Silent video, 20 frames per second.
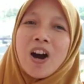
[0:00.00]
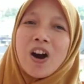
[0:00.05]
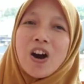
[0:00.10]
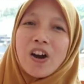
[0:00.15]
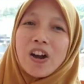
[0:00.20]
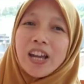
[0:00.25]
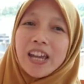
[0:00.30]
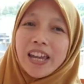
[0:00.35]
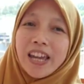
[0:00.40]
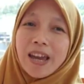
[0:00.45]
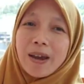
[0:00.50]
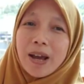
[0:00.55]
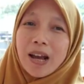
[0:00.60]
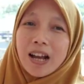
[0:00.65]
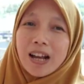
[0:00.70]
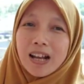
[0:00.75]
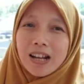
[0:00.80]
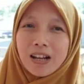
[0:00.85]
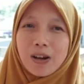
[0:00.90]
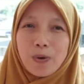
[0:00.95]
Oke,
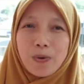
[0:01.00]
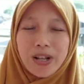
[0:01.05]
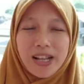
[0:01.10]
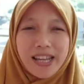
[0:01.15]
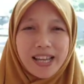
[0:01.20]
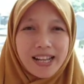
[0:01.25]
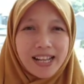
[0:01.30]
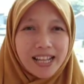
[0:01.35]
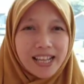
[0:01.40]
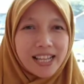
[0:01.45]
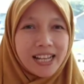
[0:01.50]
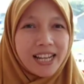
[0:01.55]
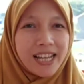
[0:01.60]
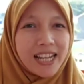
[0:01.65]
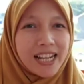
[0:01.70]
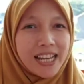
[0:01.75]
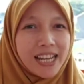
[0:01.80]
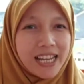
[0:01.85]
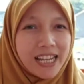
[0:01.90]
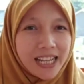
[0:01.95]
kewali kelasan
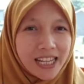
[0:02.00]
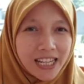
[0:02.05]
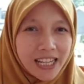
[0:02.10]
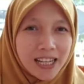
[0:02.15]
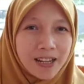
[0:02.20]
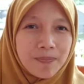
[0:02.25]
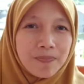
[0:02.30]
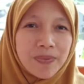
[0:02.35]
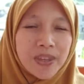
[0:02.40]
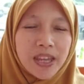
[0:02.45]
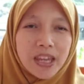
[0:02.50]
hari ini